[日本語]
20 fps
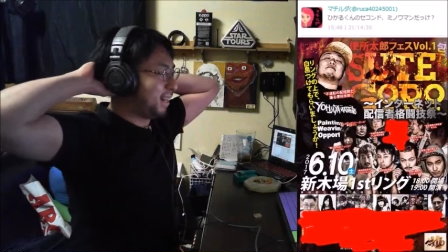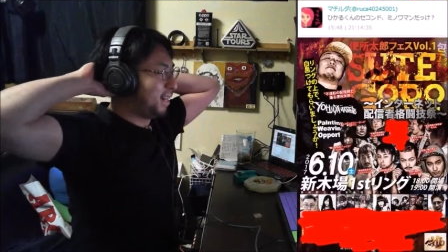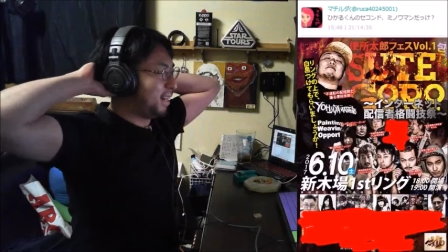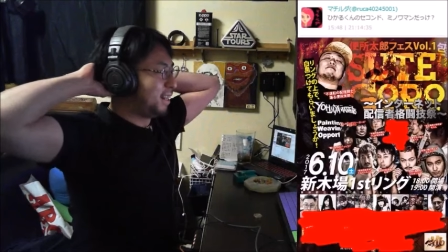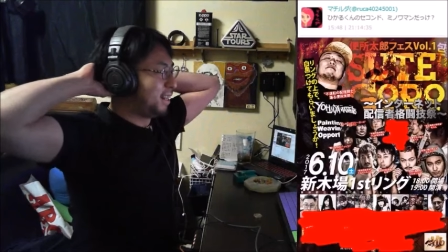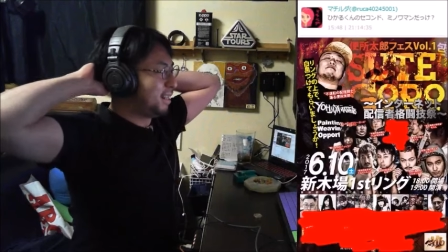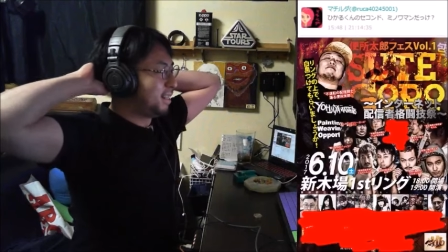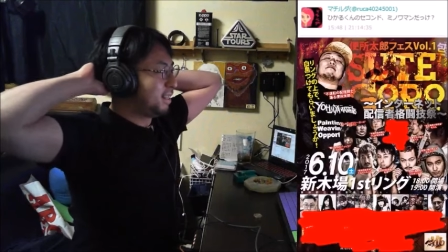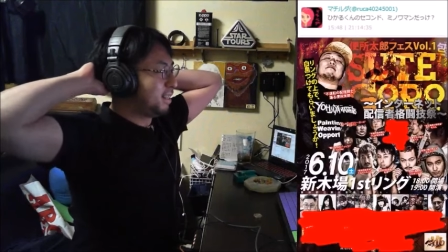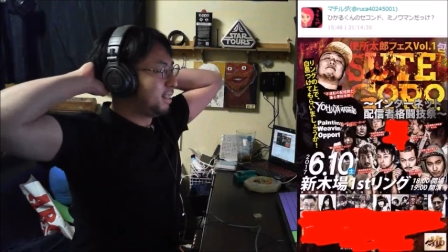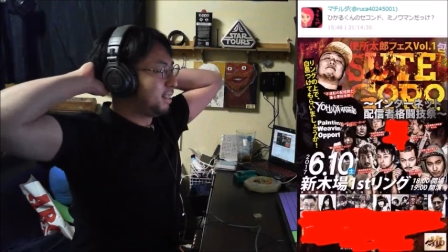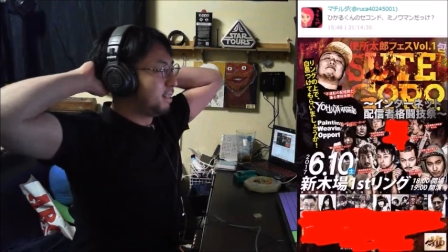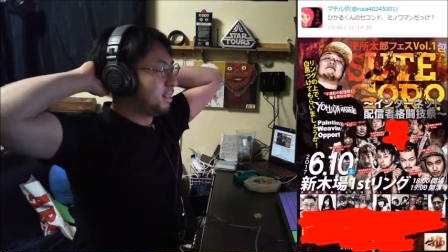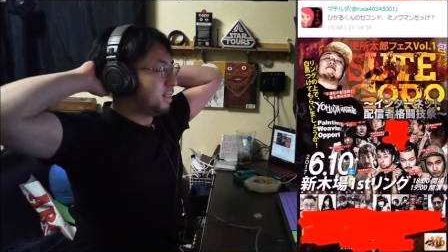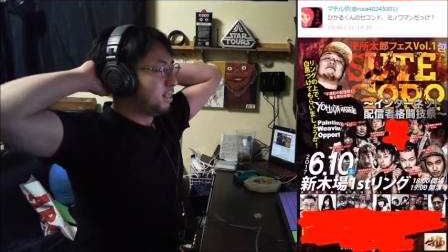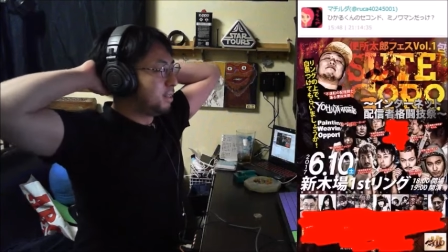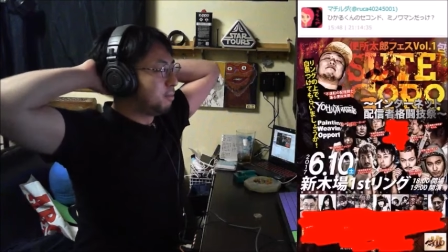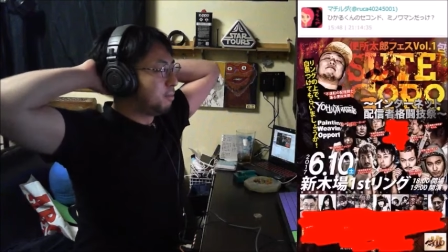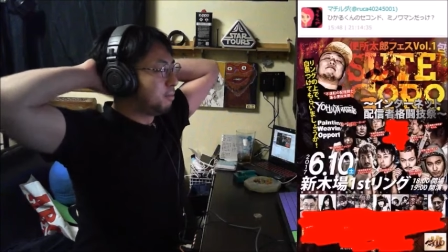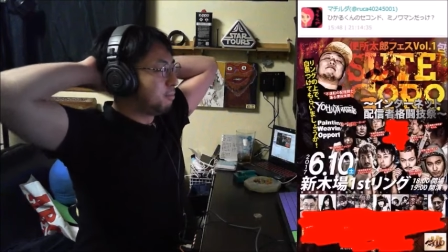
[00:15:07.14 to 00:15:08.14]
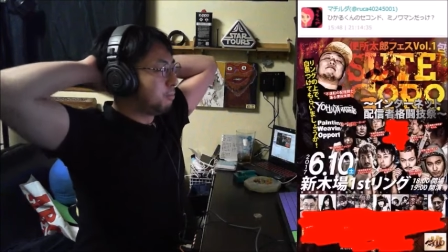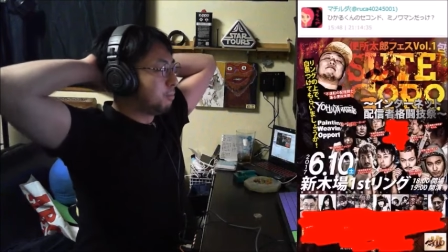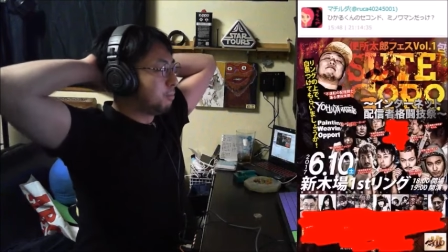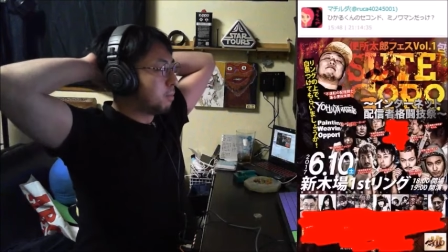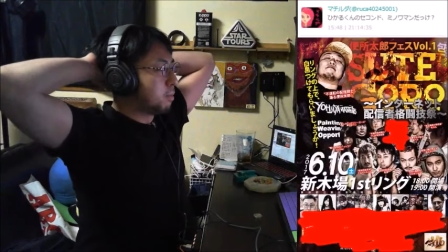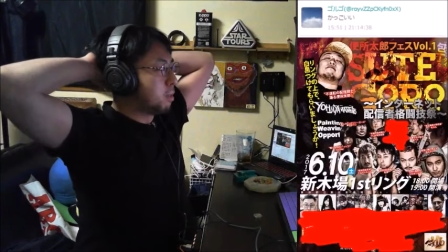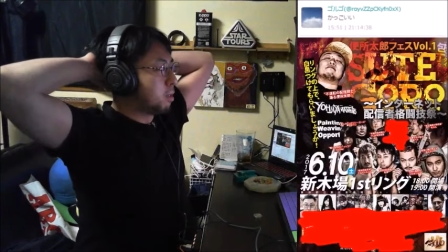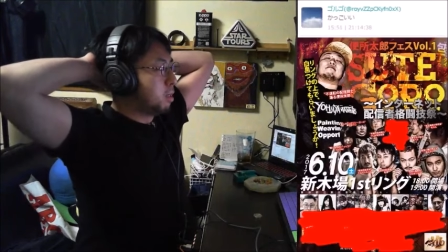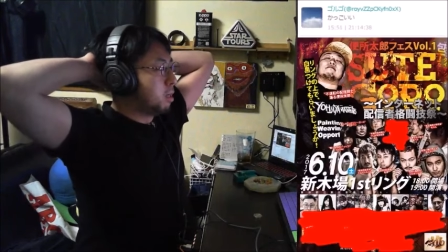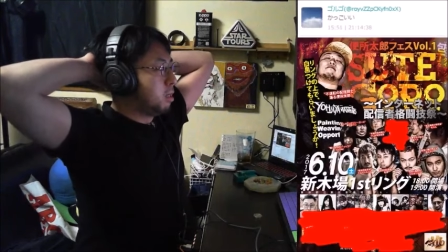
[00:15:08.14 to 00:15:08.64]
え、ミノワーマン、え、
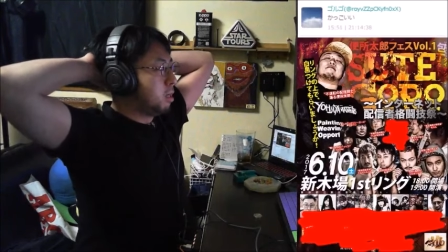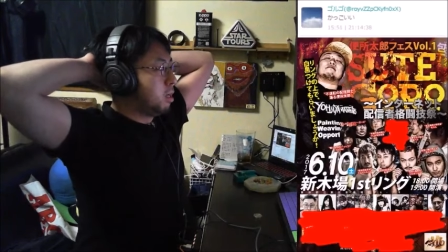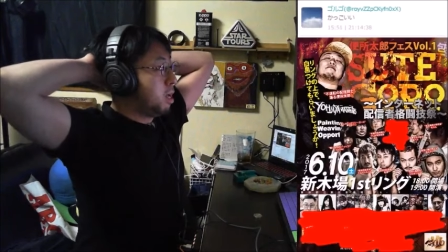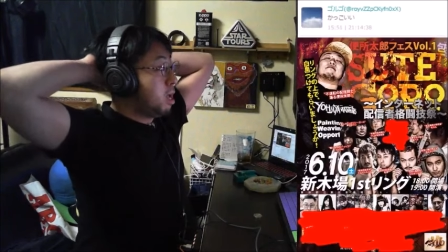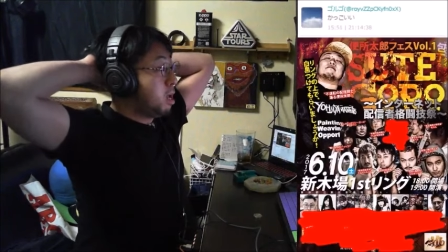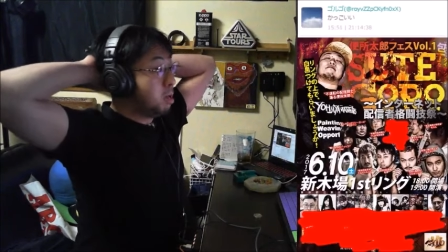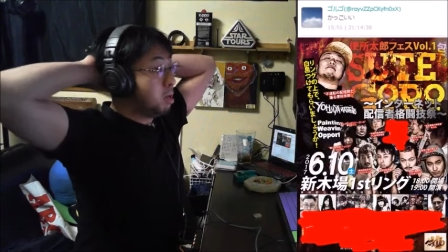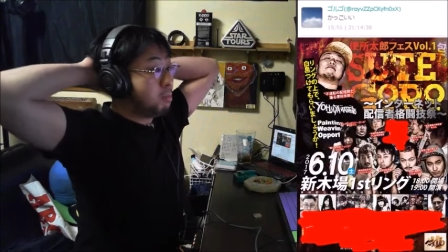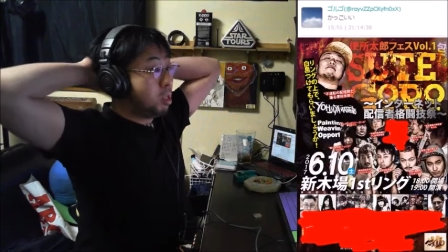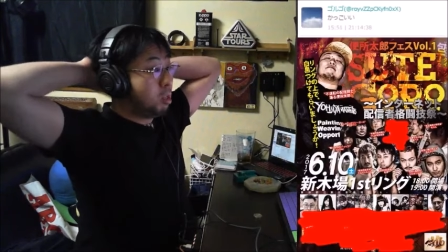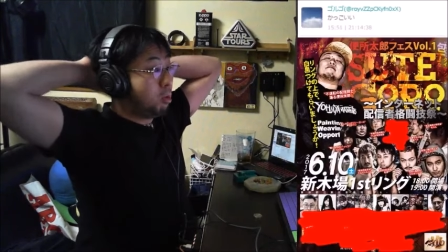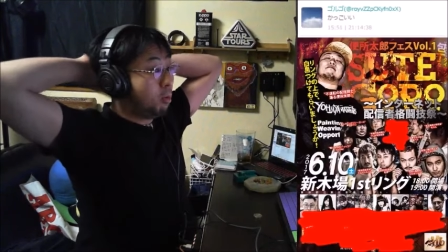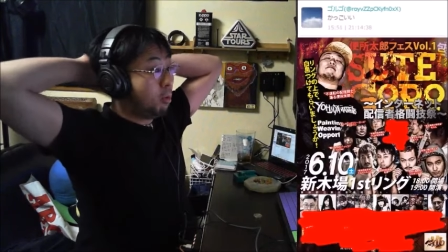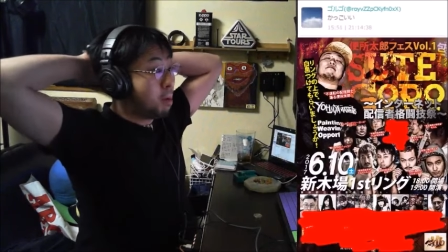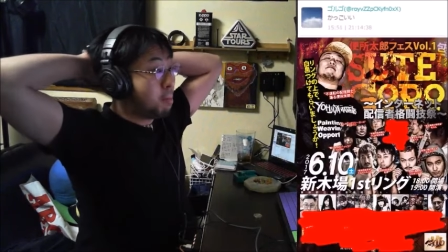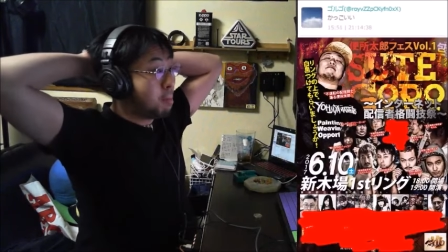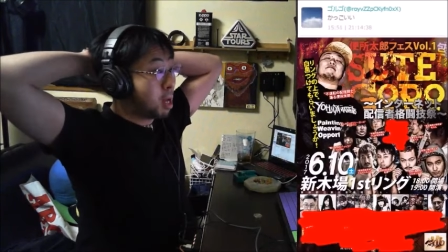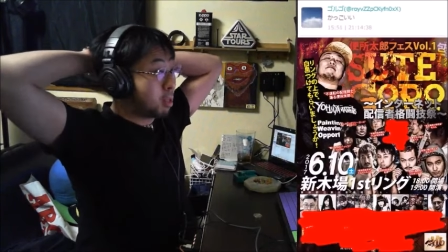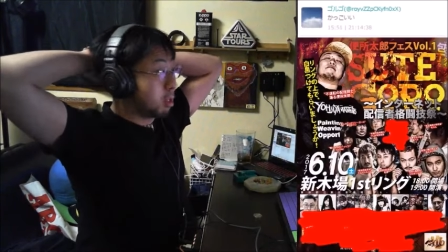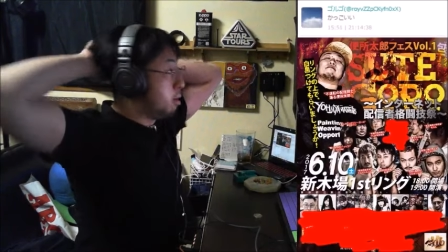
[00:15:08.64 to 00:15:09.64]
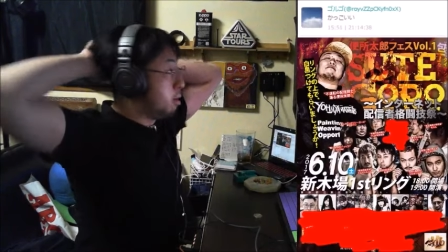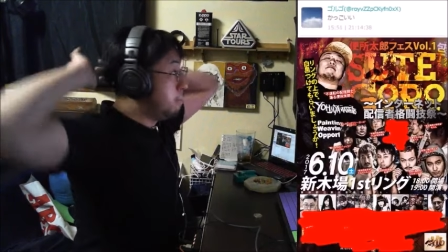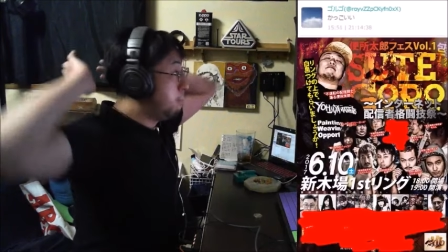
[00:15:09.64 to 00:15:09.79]
マジで言ってんのえ、